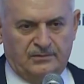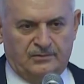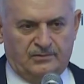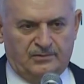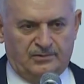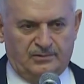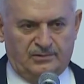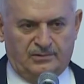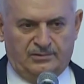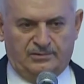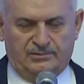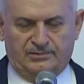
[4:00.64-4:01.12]

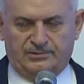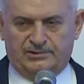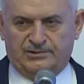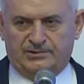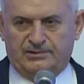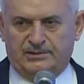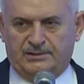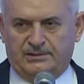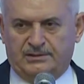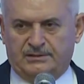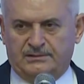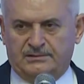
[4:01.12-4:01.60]

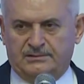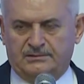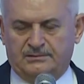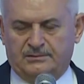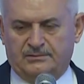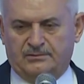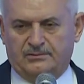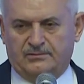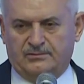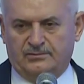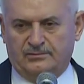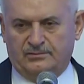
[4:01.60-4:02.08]
kuruluşlar,
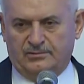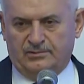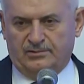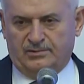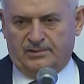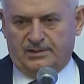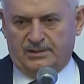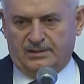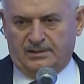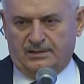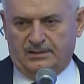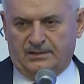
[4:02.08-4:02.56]

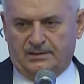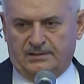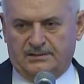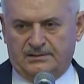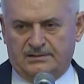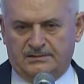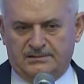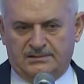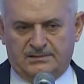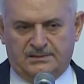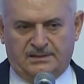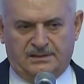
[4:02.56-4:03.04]
ülkeler
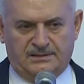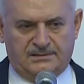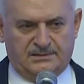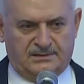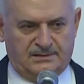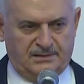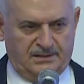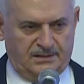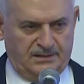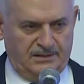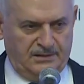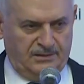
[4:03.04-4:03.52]

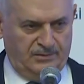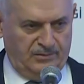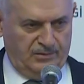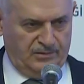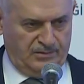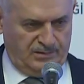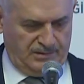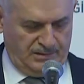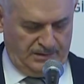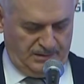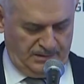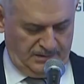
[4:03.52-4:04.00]
seslerini
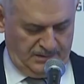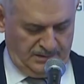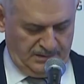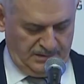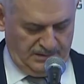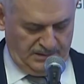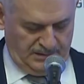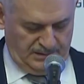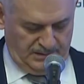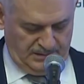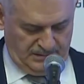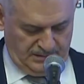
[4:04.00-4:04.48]

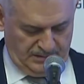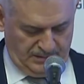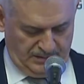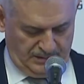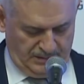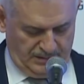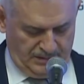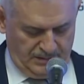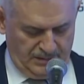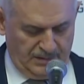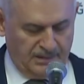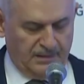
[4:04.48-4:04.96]
yükselttiler.
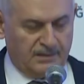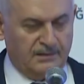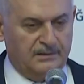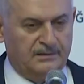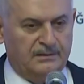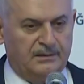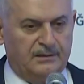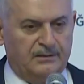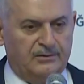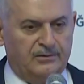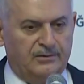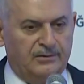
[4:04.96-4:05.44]
Her ne
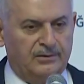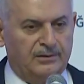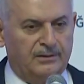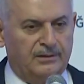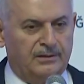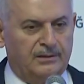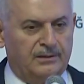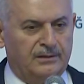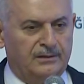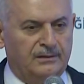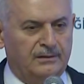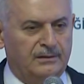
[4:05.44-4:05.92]
kadar
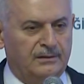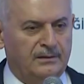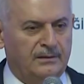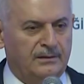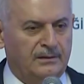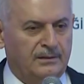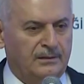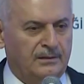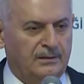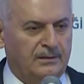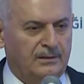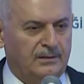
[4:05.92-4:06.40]
onların
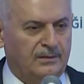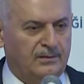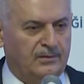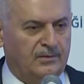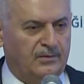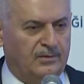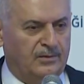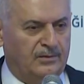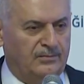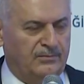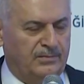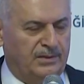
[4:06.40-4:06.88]

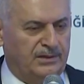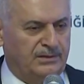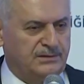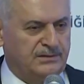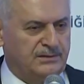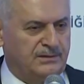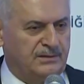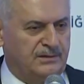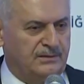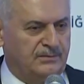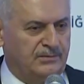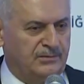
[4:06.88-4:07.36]

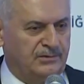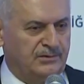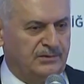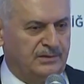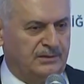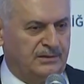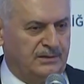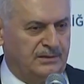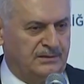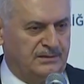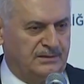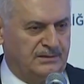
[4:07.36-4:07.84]
15
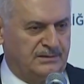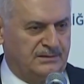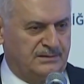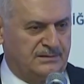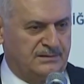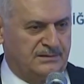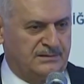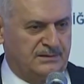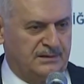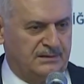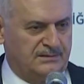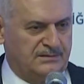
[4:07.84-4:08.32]
Temmuz
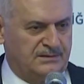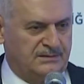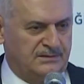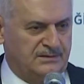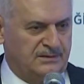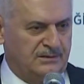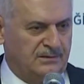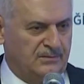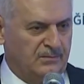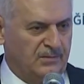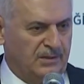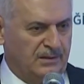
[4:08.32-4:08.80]
gecesi sesi
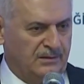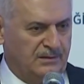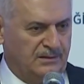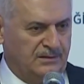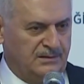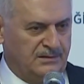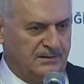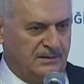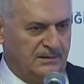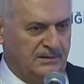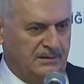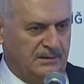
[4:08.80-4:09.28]

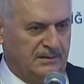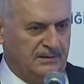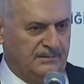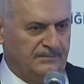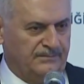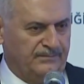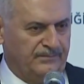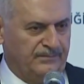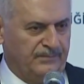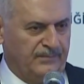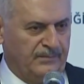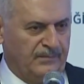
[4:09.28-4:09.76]
çıkmadıysa da
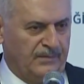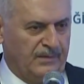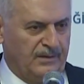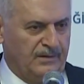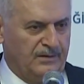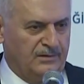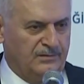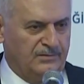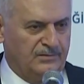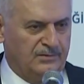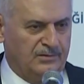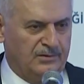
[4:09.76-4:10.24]

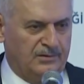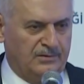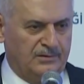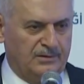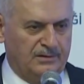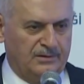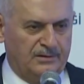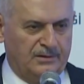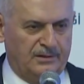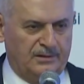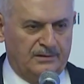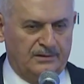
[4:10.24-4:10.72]

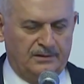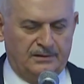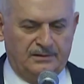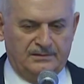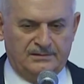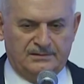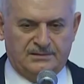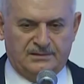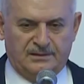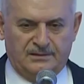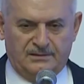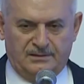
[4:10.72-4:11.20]
sonradan
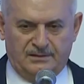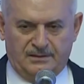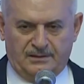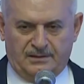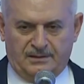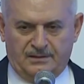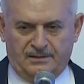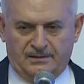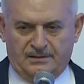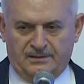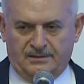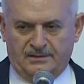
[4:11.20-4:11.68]
insan
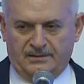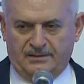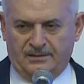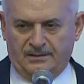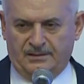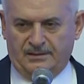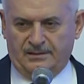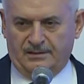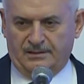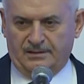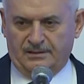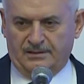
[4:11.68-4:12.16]
hakları
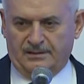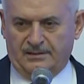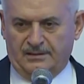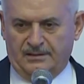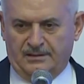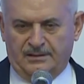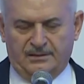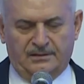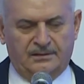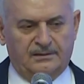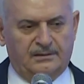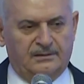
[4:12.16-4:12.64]

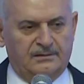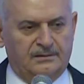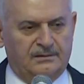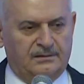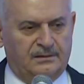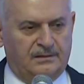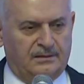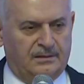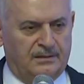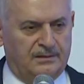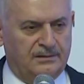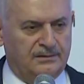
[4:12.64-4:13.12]
ihlali,
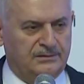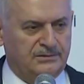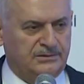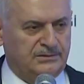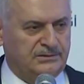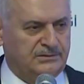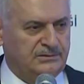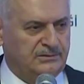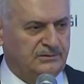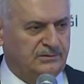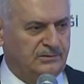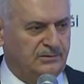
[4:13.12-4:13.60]

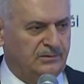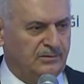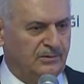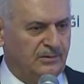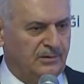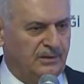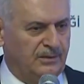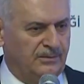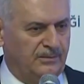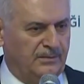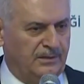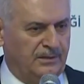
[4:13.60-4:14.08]
yanlış
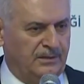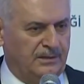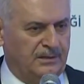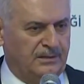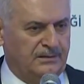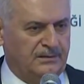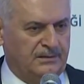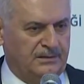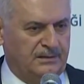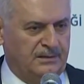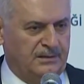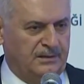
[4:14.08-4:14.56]

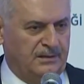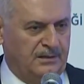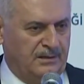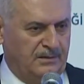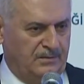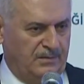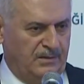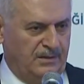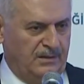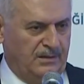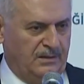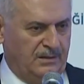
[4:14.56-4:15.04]
uygulamalar
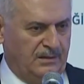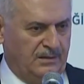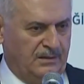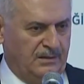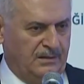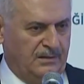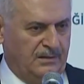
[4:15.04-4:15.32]
gibi